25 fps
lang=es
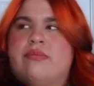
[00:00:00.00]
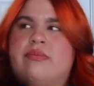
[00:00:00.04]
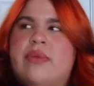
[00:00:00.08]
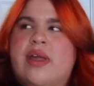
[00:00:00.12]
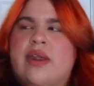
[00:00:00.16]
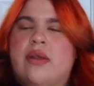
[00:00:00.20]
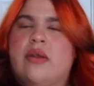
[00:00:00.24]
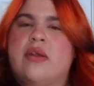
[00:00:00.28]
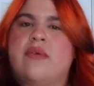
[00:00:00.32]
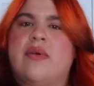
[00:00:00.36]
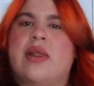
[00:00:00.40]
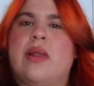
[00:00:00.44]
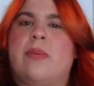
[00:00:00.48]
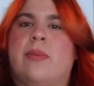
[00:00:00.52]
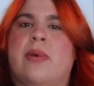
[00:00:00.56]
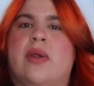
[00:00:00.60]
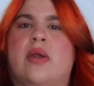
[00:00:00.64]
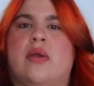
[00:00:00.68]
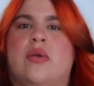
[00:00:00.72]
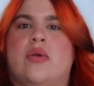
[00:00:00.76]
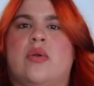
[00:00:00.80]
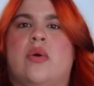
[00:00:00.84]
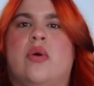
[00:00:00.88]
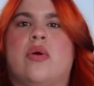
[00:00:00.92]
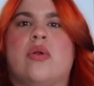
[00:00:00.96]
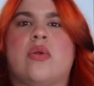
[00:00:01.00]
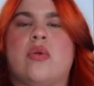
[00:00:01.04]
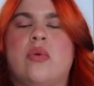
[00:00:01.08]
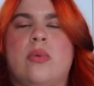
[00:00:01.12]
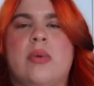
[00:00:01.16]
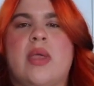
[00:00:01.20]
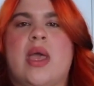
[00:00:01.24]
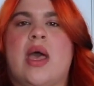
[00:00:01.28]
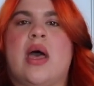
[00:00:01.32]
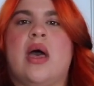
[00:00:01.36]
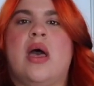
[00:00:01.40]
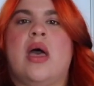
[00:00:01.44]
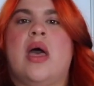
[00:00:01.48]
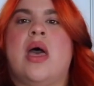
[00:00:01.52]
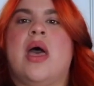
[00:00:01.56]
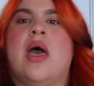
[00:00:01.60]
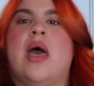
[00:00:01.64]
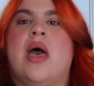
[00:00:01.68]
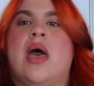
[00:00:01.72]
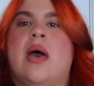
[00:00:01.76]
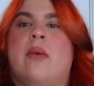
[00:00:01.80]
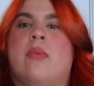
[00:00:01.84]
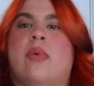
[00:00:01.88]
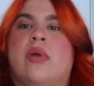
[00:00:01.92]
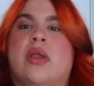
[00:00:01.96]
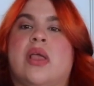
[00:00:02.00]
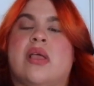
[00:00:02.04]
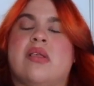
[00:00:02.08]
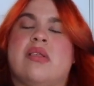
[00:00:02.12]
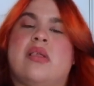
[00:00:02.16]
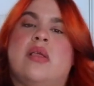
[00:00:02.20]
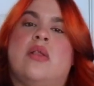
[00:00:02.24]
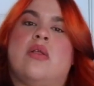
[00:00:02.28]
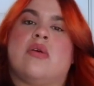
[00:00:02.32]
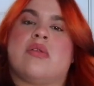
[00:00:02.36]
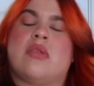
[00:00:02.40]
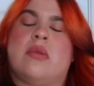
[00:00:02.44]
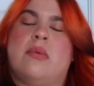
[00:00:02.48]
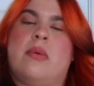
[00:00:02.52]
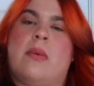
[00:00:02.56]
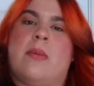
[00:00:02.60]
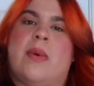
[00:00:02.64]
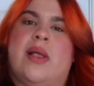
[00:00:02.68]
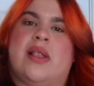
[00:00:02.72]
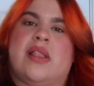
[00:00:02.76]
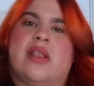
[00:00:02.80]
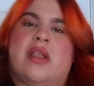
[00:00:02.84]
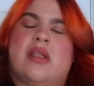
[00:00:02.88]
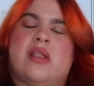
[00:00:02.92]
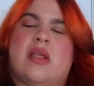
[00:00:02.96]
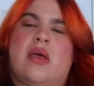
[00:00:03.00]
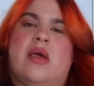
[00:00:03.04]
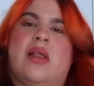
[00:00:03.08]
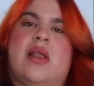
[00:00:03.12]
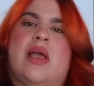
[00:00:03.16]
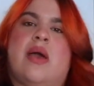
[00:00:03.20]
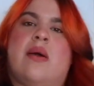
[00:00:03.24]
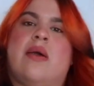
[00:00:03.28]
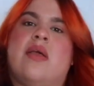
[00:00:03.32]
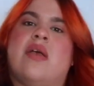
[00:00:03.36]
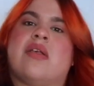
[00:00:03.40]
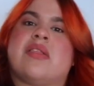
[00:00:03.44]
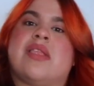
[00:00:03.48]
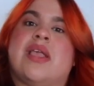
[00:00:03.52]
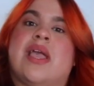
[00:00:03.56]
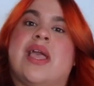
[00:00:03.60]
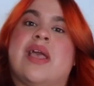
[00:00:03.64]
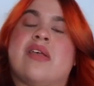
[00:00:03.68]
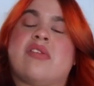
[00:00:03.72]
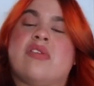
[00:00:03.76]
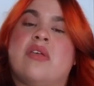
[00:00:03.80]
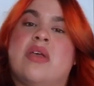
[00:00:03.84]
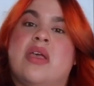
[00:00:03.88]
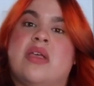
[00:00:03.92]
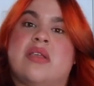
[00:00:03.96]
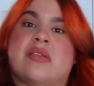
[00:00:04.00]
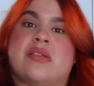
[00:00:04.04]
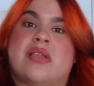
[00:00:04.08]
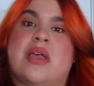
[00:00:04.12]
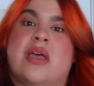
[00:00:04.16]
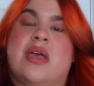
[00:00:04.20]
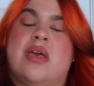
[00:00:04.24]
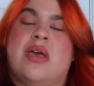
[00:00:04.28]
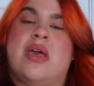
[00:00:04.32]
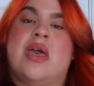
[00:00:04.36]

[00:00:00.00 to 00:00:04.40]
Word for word: varios niveles, pero no rubia. Porque si no se me maltrataba el cabello, así que eso hice.